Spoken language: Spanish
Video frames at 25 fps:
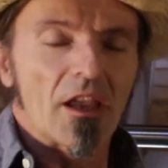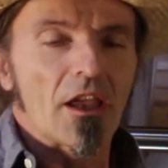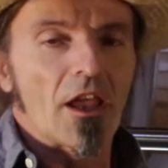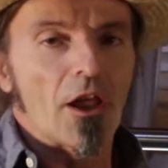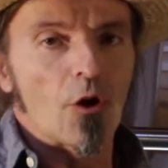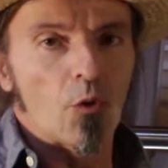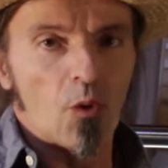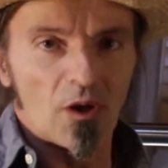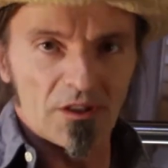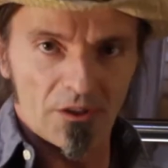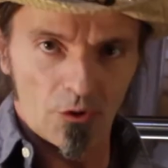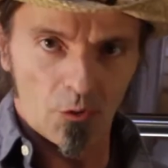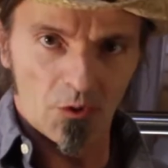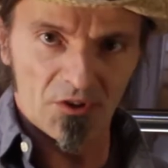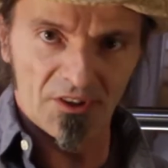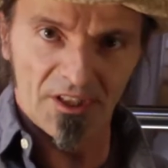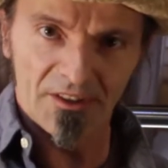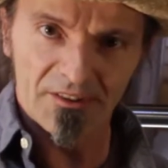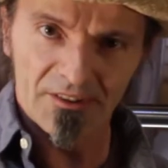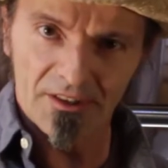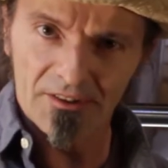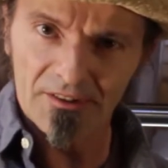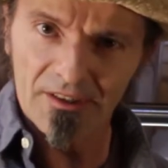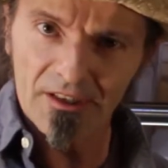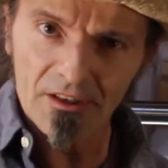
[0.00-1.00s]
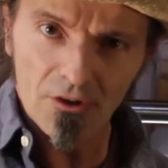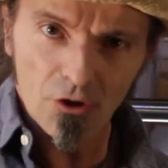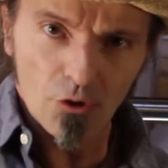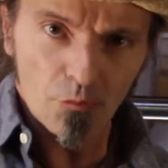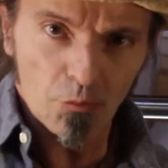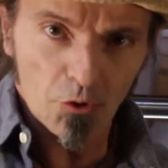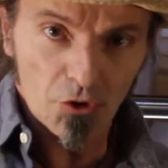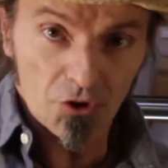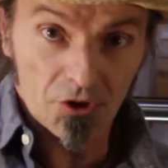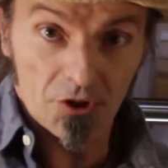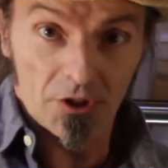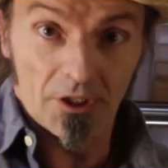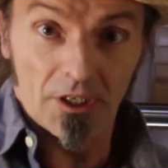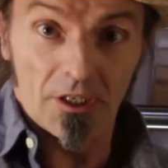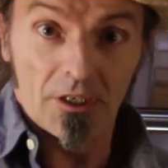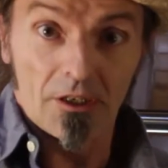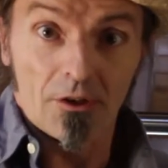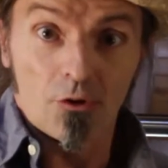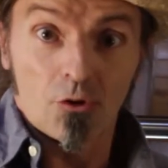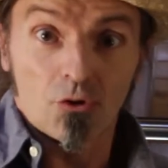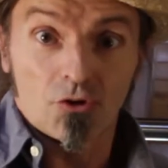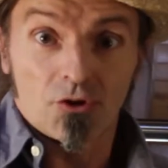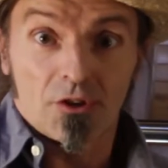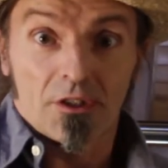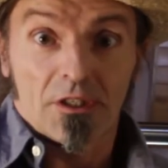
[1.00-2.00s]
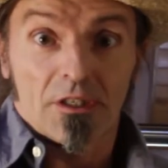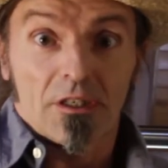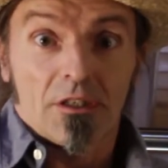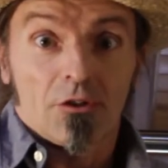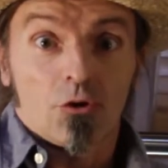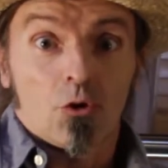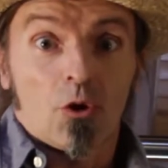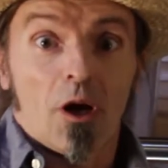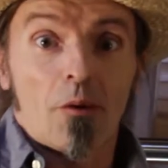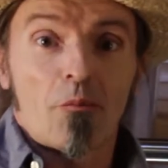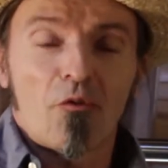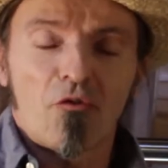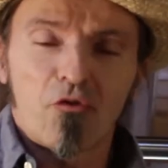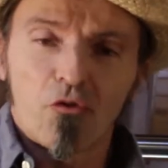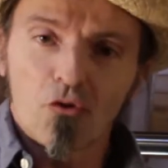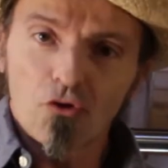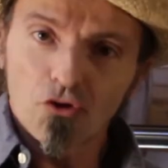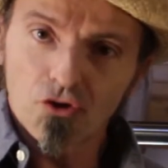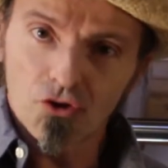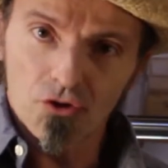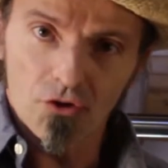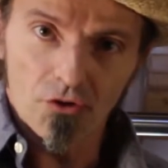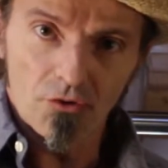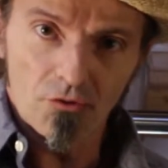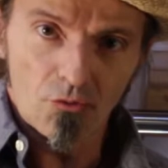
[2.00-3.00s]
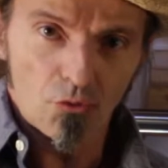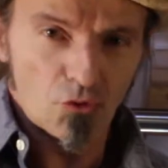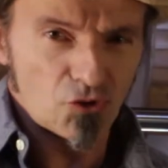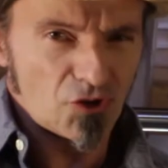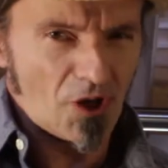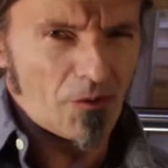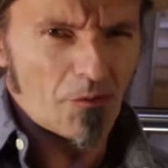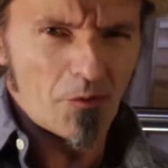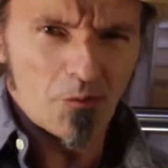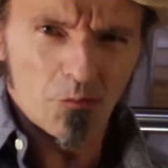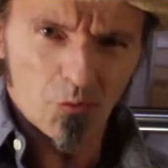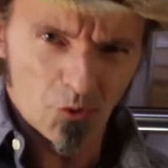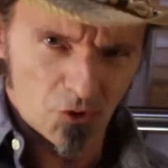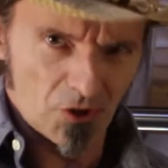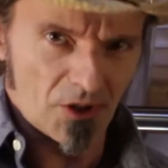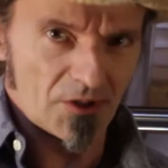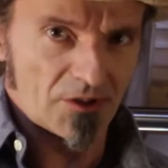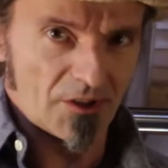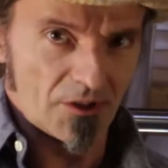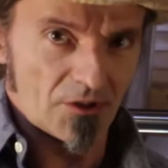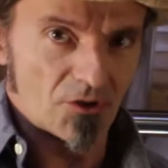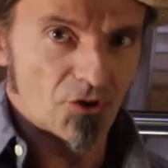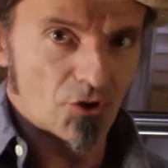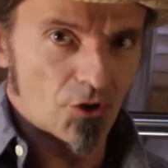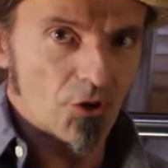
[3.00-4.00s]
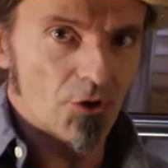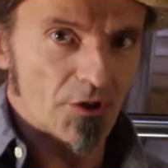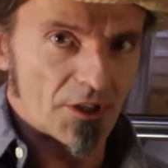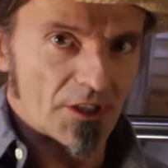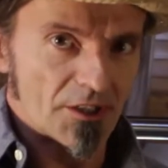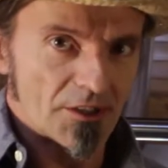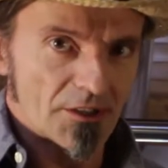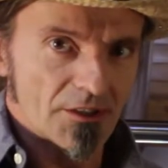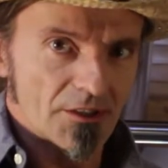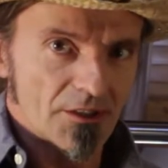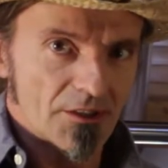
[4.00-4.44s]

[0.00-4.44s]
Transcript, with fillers: Igual te cuesta entenderlo porque los que tocamos Fusion usamos muchas tensiones.